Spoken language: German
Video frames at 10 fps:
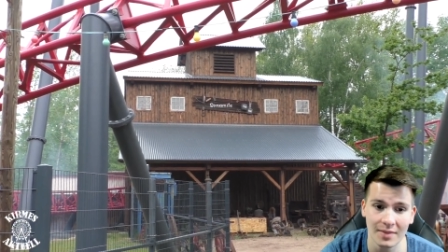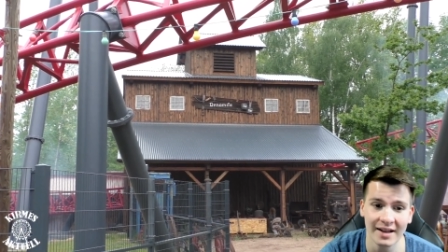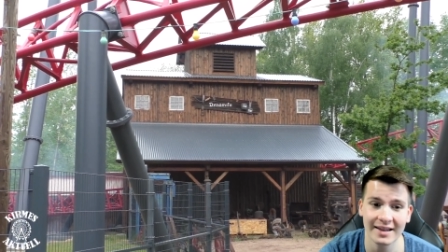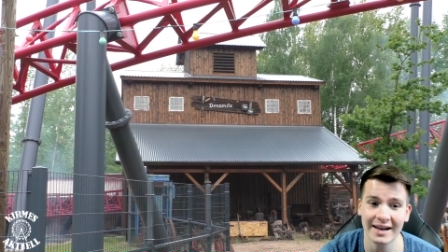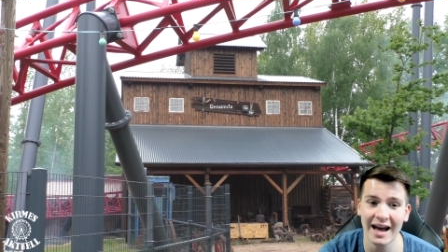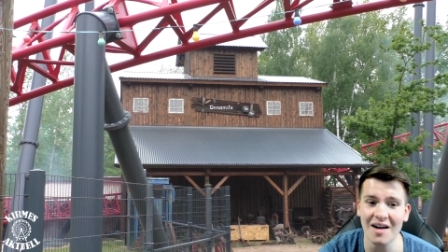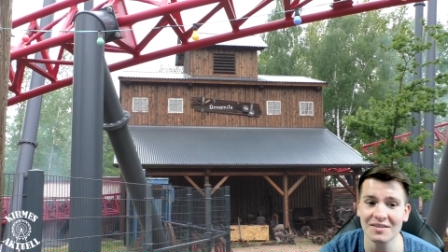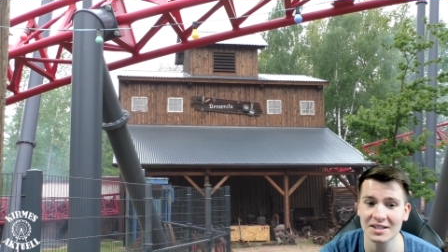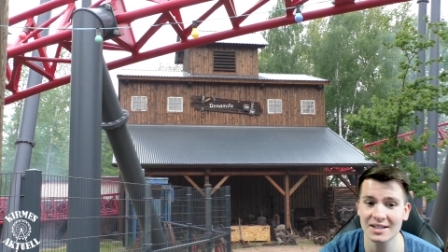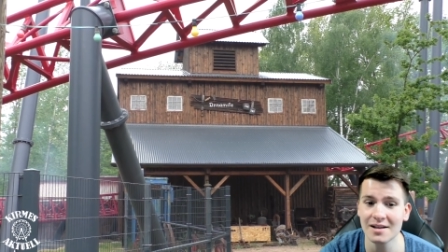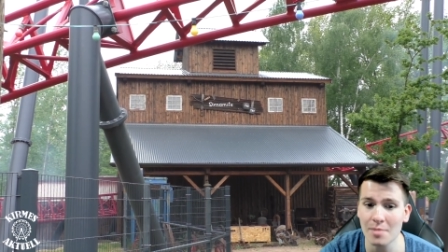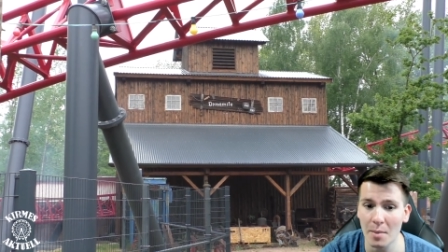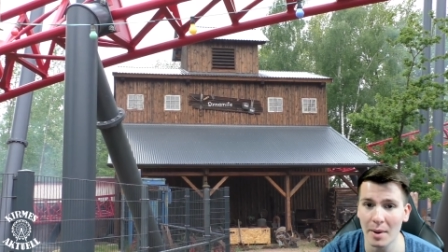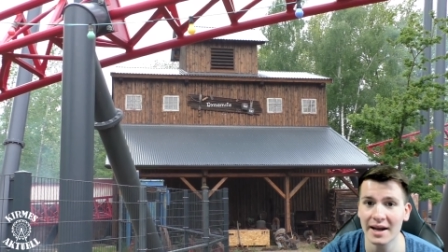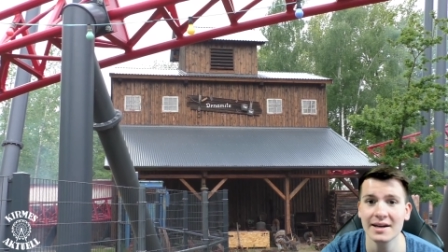Der Name
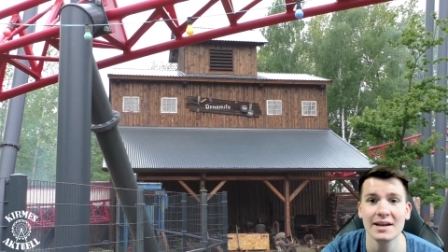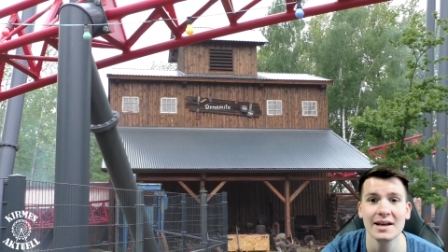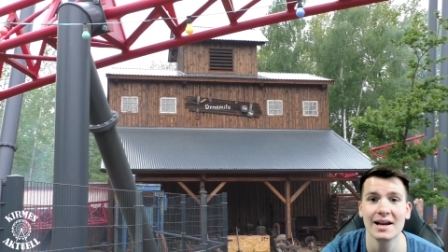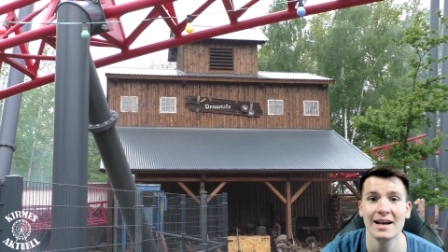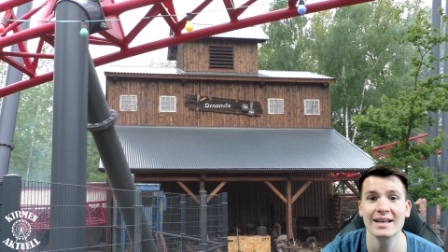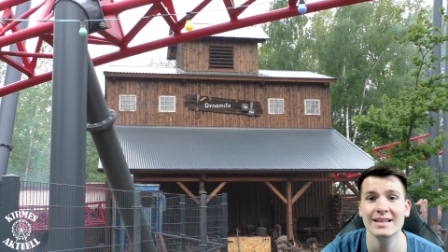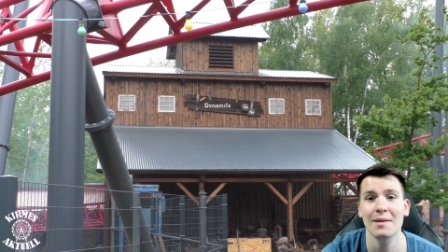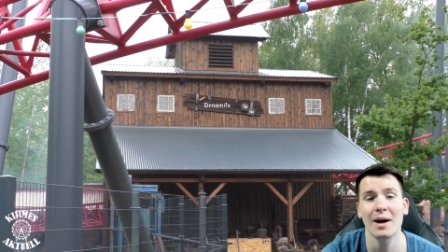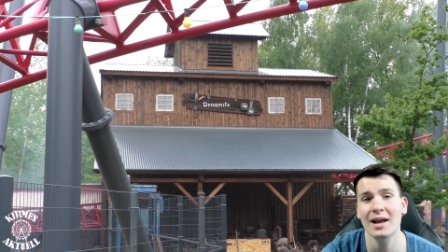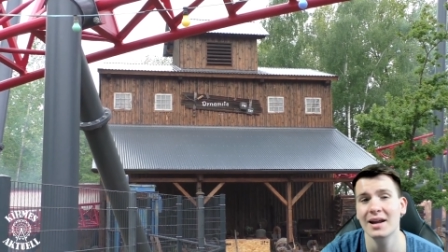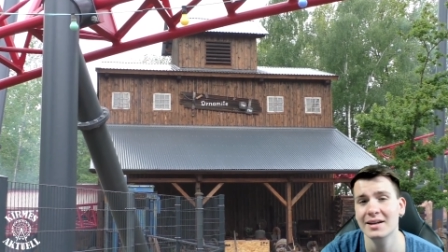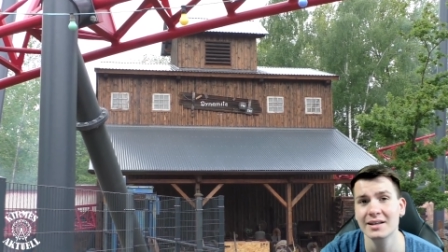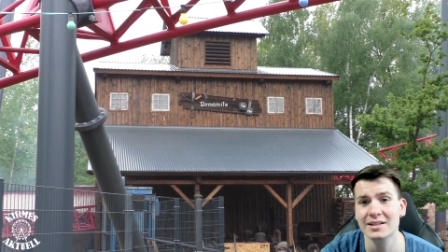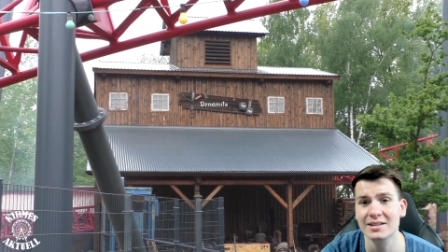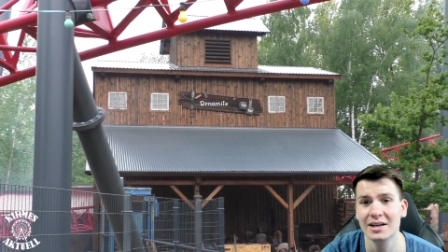Silbermine lässt aber
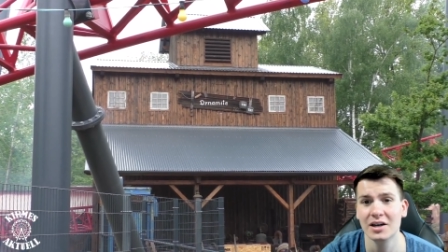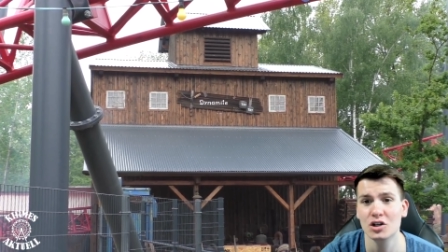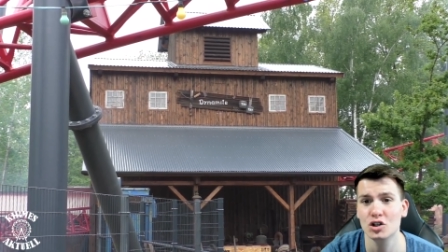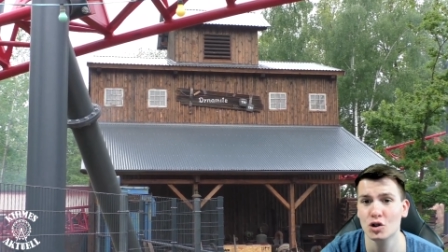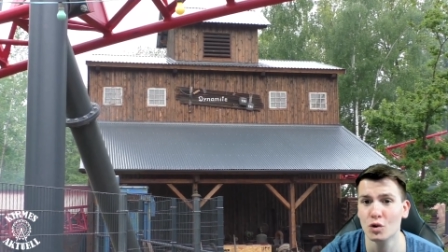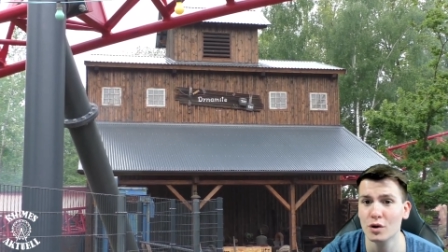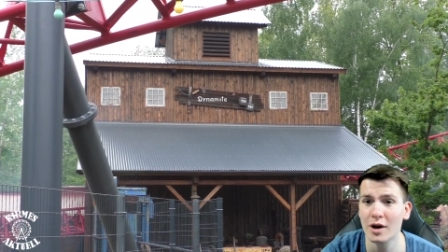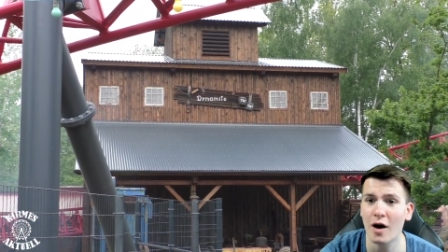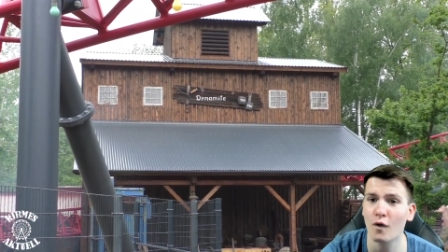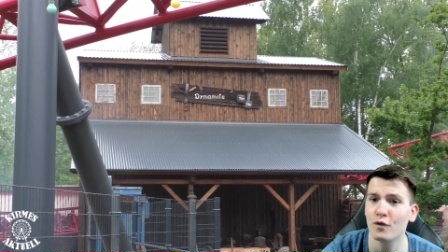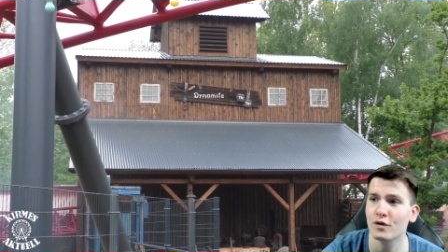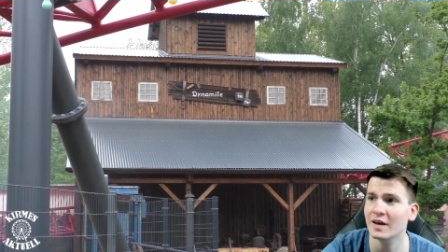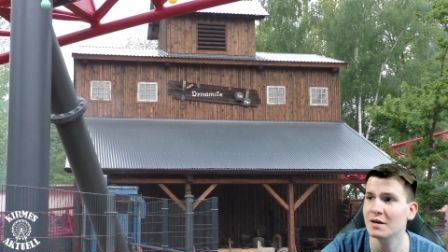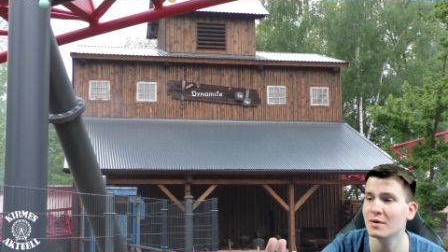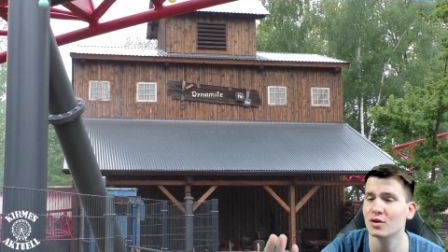allerdings äh, schon auf, sag
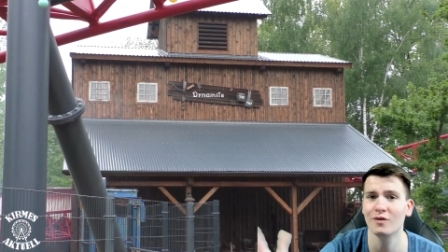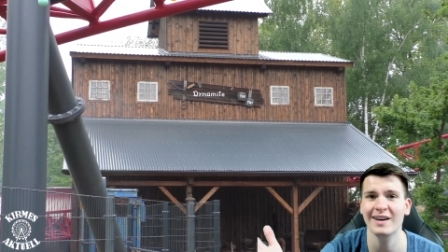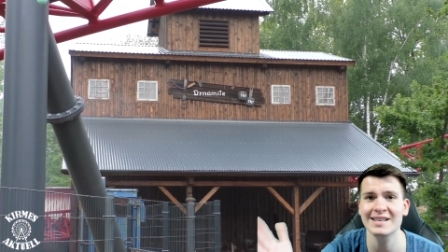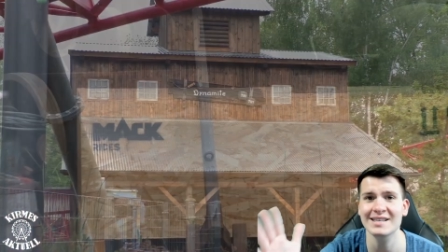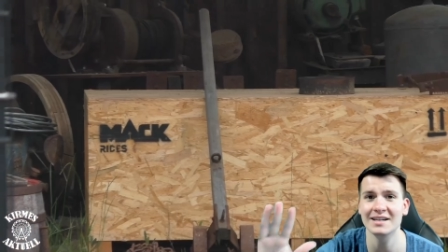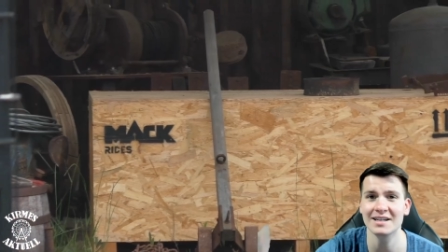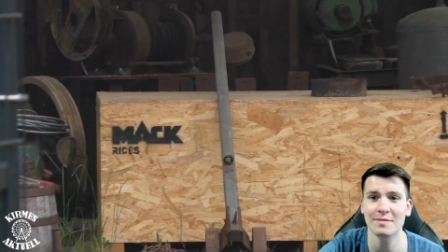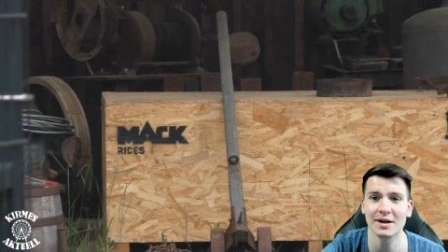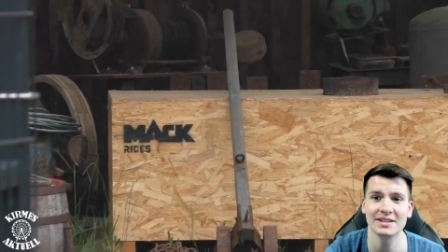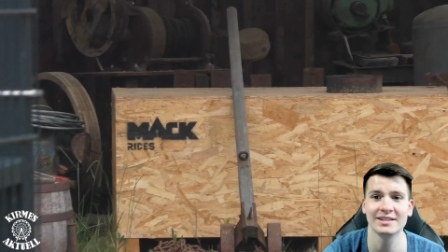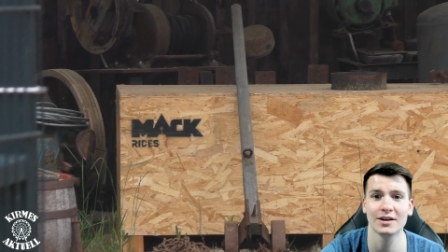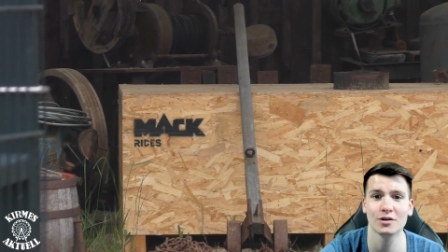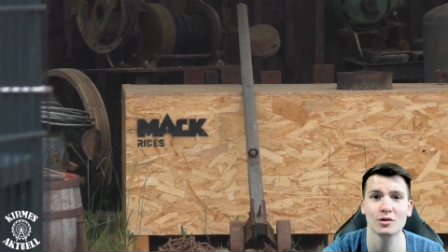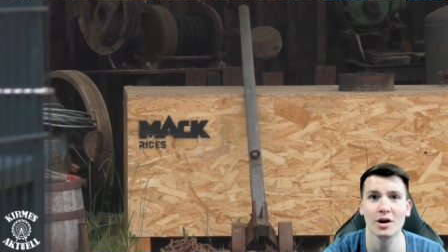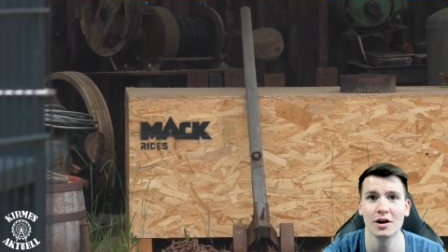ich mal, so
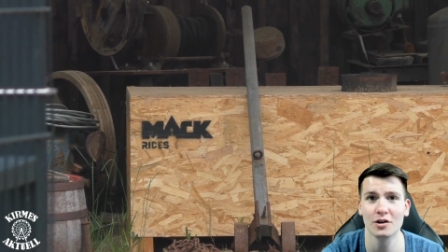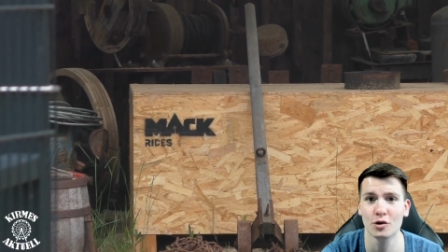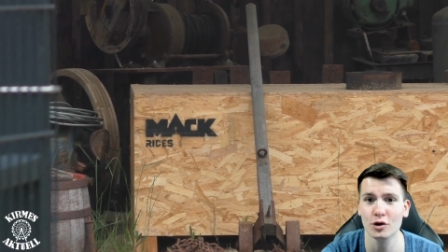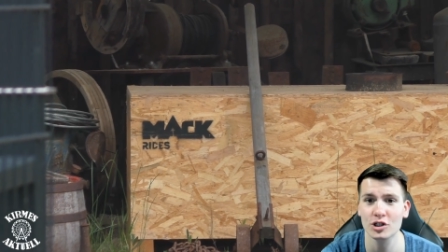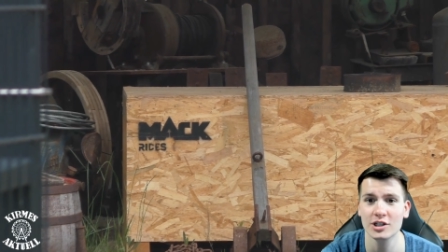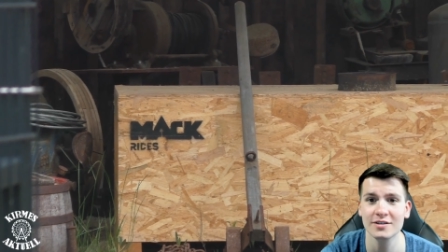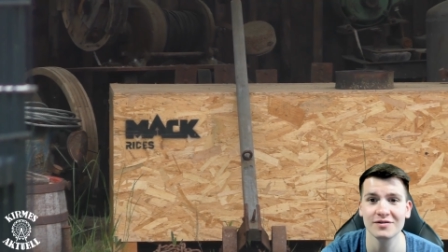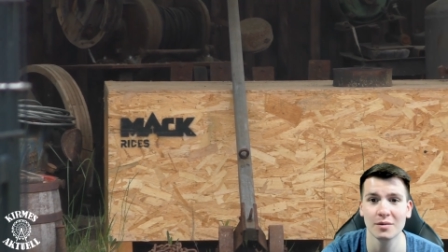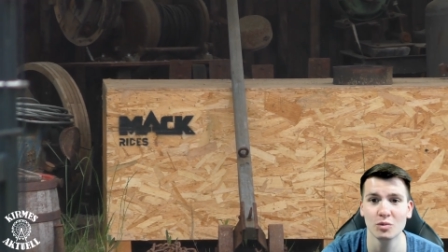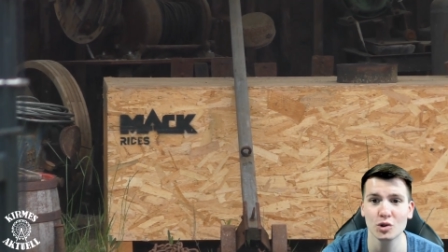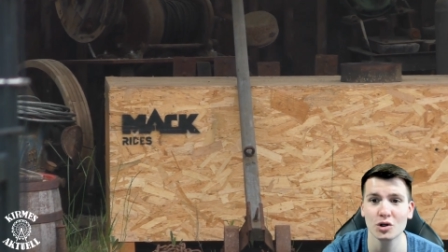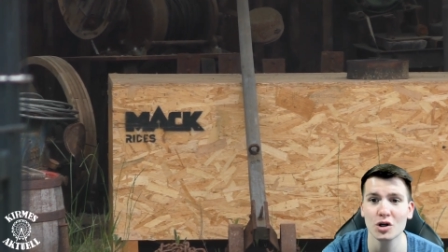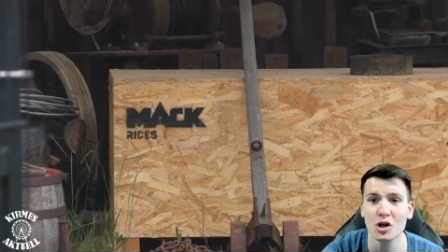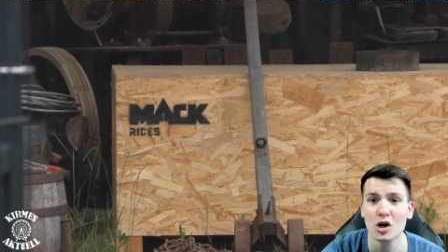Western-Thematisierung äh, zurückschließen, vermuten.